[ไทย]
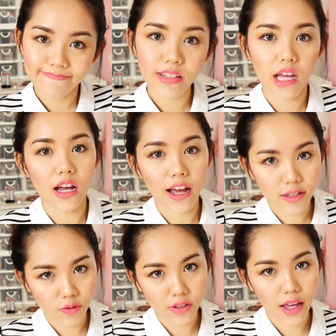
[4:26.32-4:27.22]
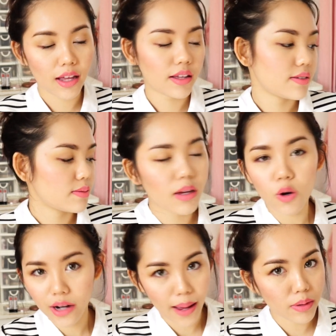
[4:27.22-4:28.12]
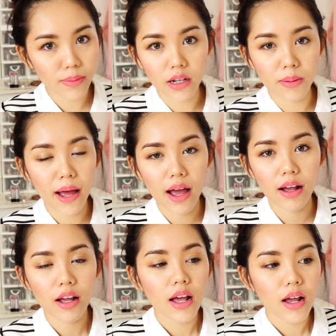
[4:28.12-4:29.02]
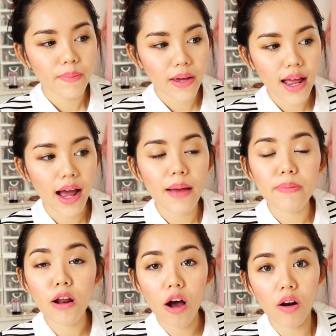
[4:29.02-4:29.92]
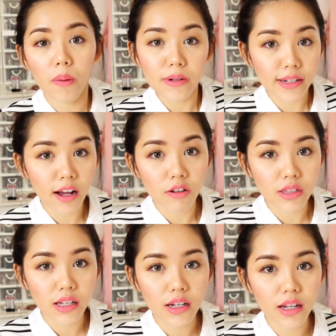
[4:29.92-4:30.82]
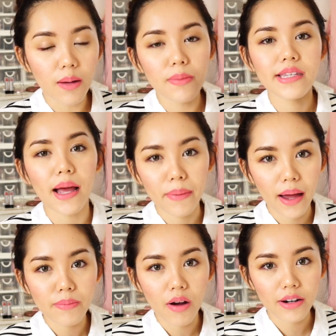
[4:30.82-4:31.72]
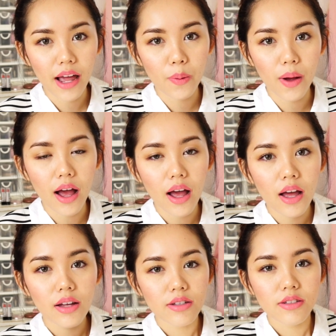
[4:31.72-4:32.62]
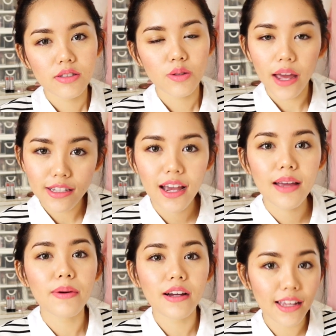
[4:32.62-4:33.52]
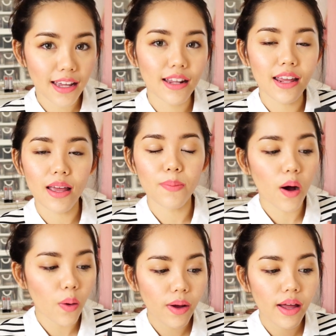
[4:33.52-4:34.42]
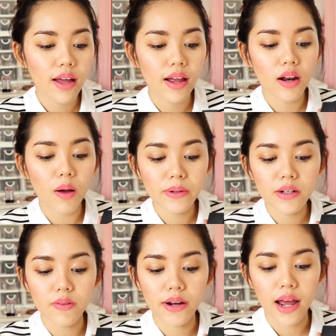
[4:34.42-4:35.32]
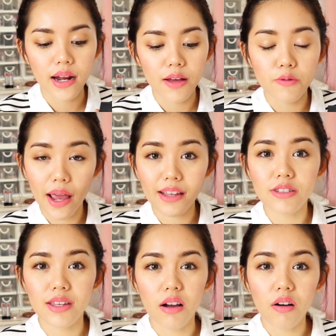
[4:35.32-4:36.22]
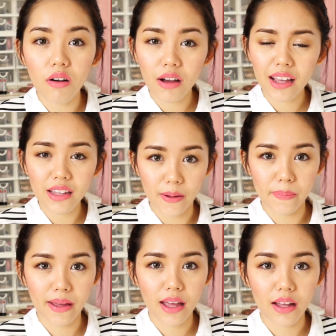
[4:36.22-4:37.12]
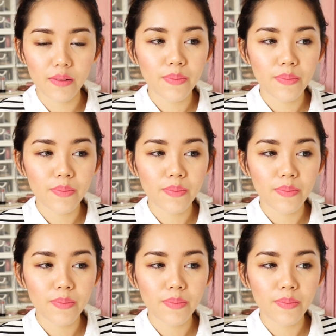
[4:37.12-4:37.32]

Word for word: เผื่อใครสงสัยมีคนถามเข้ามาเยอะมากพี่อยากให้ไปลองพื้นที่เคาน์เตอร์เราไม่สามารถบอกได้ว่าตัวเองใช้เบอร์นี้ดีเพราะว่ารองพื้นของนาเนี่ยเรนจ์สีเขาค่อนข้างเยอะมาก